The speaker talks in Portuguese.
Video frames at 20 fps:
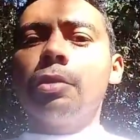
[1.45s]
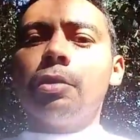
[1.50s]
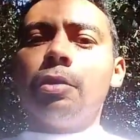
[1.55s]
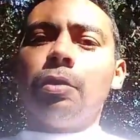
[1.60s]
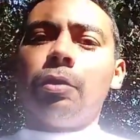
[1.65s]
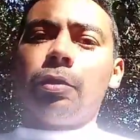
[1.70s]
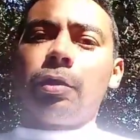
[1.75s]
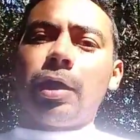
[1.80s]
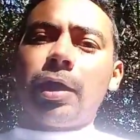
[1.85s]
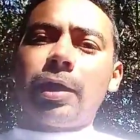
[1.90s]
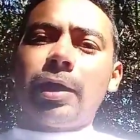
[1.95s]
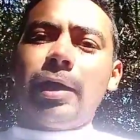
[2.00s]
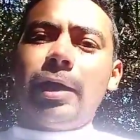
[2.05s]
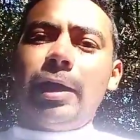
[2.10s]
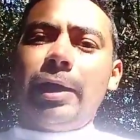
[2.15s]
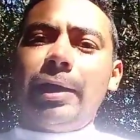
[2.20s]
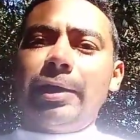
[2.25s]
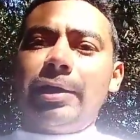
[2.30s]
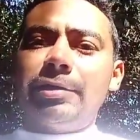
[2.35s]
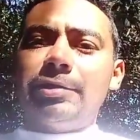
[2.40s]
Olá
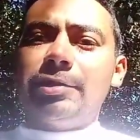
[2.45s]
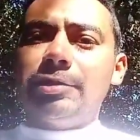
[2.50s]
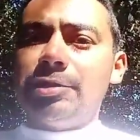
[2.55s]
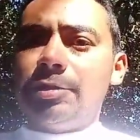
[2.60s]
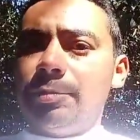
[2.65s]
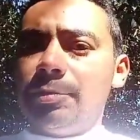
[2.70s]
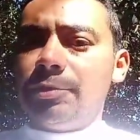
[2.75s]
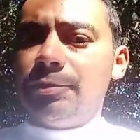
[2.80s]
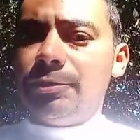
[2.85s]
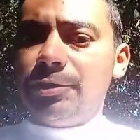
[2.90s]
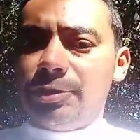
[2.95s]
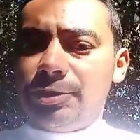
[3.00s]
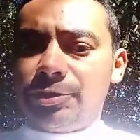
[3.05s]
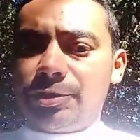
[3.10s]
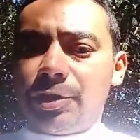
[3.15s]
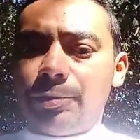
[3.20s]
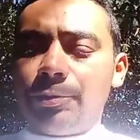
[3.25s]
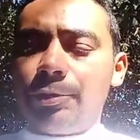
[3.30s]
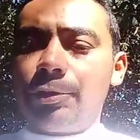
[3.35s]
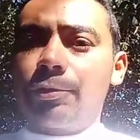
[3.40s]
galerinha, sejam bem-vindos
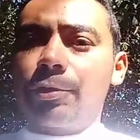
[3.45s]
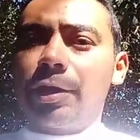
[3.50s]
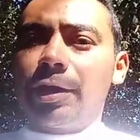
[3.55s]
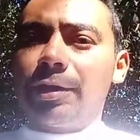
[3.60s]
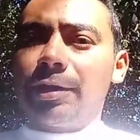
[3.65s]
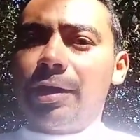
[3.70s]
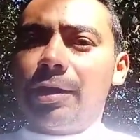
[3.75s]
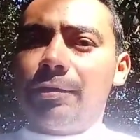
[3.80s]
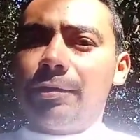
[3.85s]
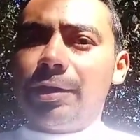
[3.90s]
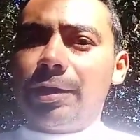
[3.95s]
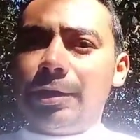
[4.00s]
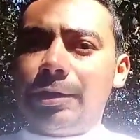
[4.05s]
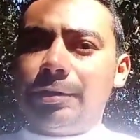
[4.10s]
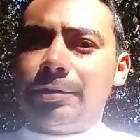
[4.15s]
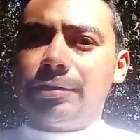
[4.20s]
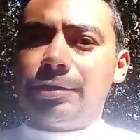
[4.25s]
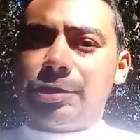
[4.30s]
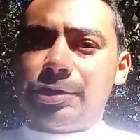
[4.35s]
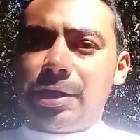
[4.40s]
ao meu canal aí,
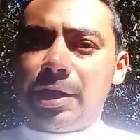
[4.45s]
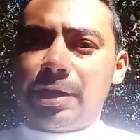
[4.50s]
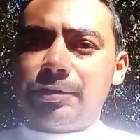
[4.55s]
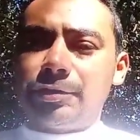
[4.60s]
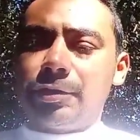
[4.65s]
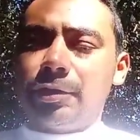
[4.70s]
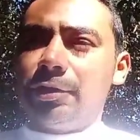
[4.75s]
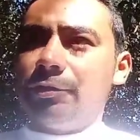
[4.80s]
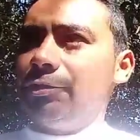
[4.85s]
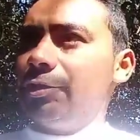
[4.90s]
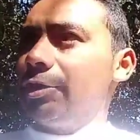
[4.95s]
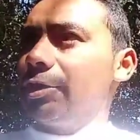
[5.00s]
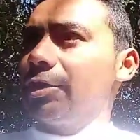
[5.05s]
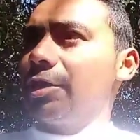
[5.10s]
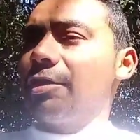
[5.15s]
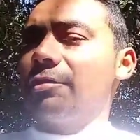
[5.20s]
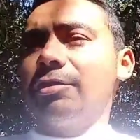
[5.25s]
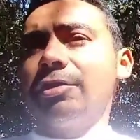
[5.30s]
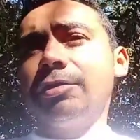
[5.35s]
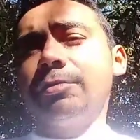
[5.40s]
Já Jadson Oliveira
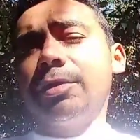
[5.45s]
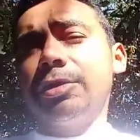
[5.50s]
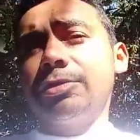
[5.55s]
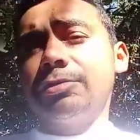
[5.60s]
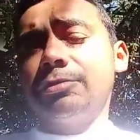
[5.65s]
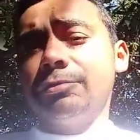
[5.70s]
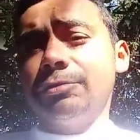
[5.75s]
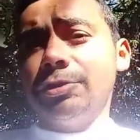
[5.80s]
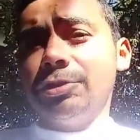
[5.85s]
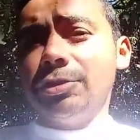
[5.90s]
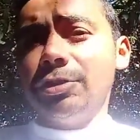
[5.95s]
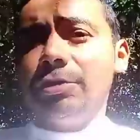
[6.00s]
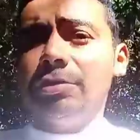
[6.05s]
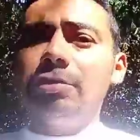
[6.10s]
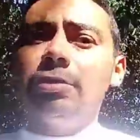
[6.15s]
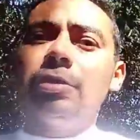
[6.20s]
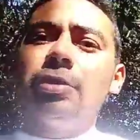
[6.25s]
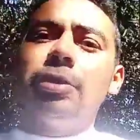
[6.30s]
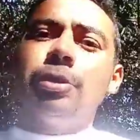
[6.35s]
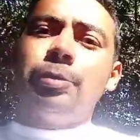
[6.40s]
gravando mais um vídeo aí
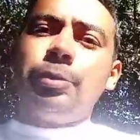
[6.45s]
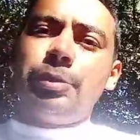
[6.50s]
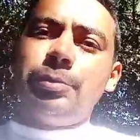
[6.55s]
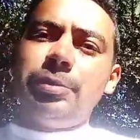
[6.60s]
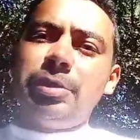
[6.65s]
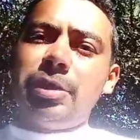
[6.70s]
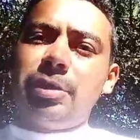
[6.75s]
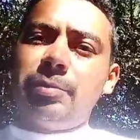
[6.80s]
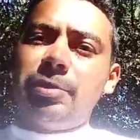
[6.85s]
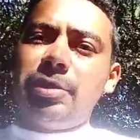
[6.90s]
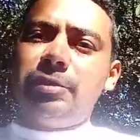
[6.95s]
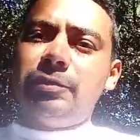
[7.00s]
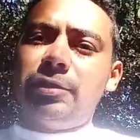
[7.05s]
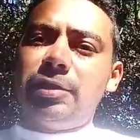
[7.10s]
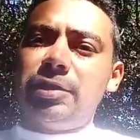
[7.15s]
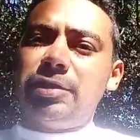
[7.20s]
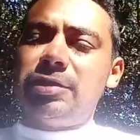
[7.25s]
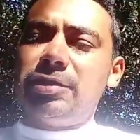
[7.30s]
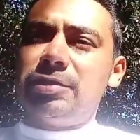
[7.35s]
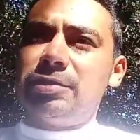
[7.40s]
Primeiramente,
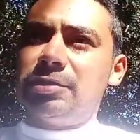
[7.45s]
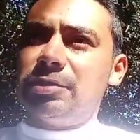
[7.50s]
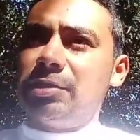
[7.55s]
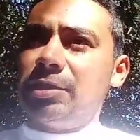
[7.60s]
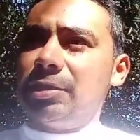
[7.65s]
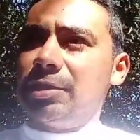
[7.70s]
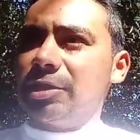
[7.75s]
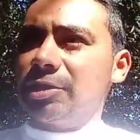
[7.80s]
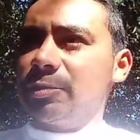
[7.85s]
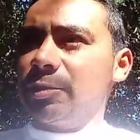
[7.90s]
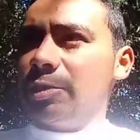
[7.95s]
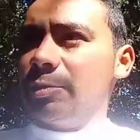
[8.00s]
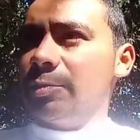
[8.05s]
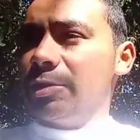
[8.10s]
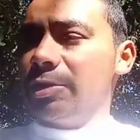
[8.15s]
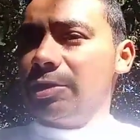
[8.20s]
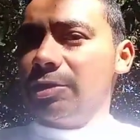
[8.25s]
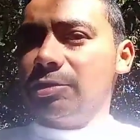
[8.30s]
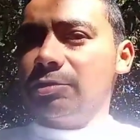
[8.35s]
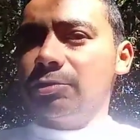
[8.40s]
feliz dia das mães
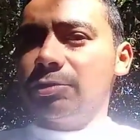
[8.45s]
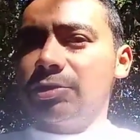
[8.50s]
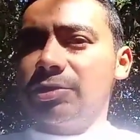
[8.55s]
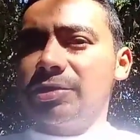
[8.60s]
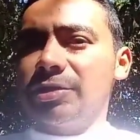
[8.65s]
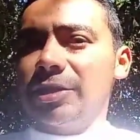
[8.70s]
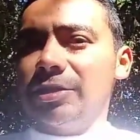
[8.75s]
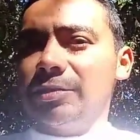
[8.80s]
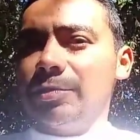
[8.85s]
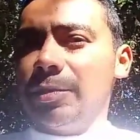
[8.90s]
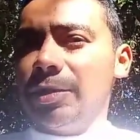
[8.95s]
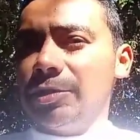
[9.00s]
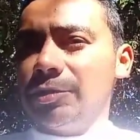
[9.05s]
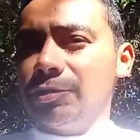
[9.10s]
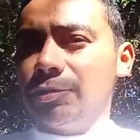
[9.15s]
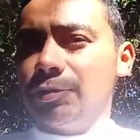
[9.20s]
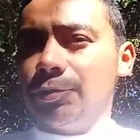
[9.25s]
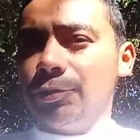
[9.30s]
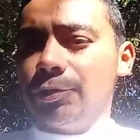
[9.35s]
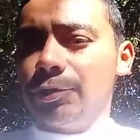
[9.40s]
para todas as mães
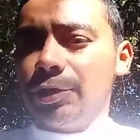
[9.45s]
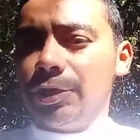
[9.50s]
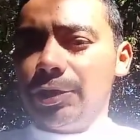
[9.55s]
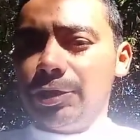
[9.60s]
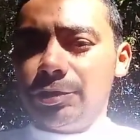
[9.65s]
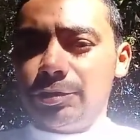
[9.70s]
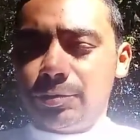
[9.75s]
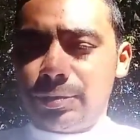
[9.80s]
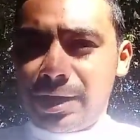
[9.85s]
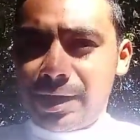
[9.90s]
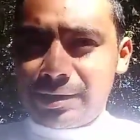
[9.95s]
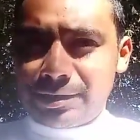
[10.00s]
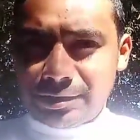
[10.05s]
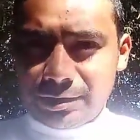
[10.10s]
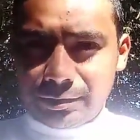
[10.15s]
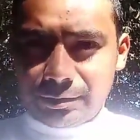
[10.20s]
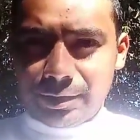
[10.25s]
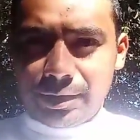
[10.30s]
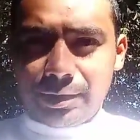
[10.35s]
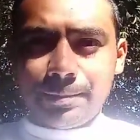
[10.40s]
do meu querido
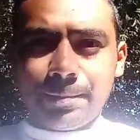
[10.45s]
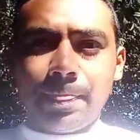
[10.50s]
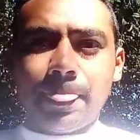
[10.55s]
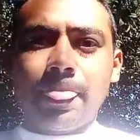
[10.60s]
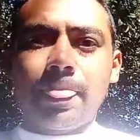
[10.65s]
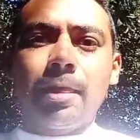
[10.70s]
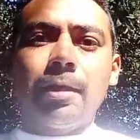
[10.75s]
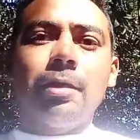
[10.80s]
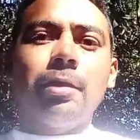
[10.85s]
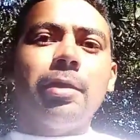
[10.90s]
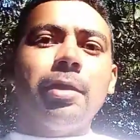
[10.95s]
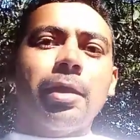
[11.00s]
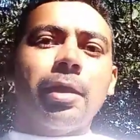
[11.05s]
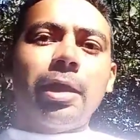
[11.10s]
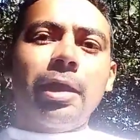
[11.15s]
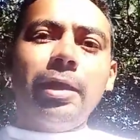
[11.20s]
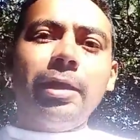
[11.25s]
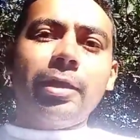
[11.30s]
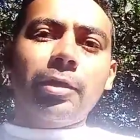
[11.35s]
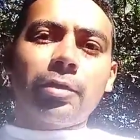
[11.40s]
Brasil, né?
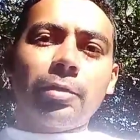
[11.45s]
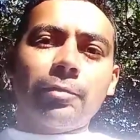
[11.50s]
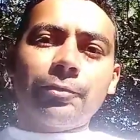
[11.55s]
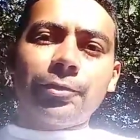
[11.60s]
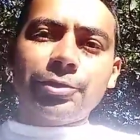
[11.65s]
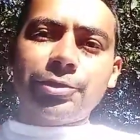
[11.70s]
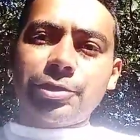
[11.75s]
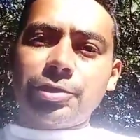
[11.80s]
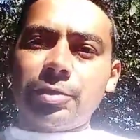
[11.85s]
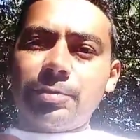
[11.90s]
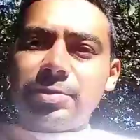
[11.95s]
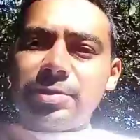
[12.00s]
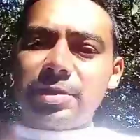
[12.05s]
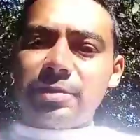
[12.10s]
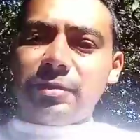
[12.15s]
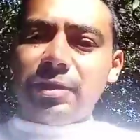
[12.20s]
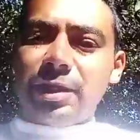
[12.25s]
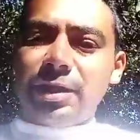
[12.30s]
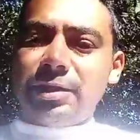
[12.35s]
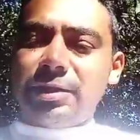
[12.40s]
Galera, como vocês
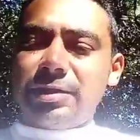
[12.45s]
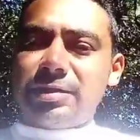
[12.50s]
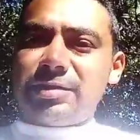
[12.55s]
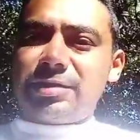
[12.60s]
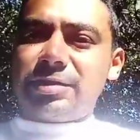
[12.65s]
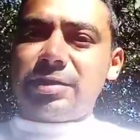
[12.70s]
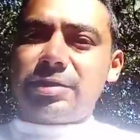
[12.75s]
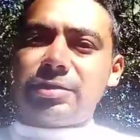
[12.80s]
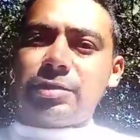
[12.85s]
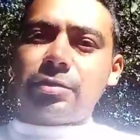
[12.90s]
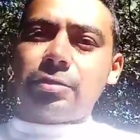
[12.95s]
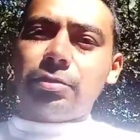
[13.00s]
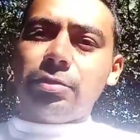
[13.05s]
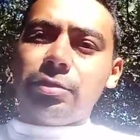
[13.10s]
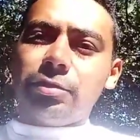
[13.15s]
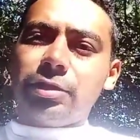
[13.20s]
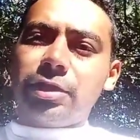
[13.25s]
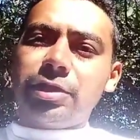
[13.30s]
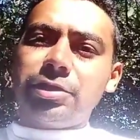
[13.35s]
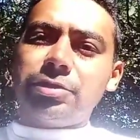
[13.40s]
observaram aí na descrição,
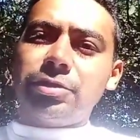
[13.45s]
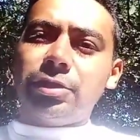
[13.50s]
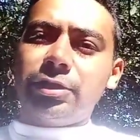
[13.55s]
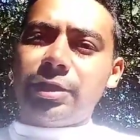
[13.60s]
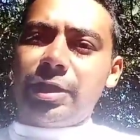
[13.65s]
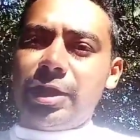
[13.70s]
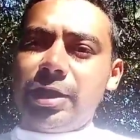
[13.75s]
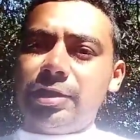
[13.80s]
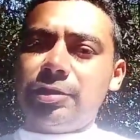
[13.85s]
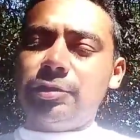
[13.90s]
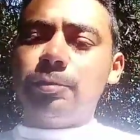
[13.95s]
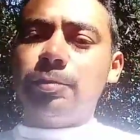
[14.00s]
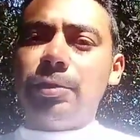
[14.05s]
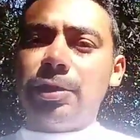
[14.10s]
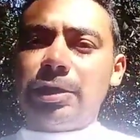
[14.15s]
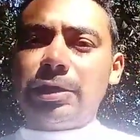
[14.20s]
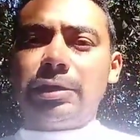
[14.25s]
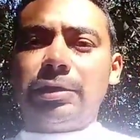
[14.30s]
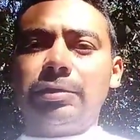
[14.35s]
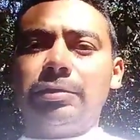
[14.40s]
coloquei JR
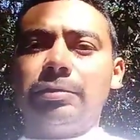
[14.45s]
Dublê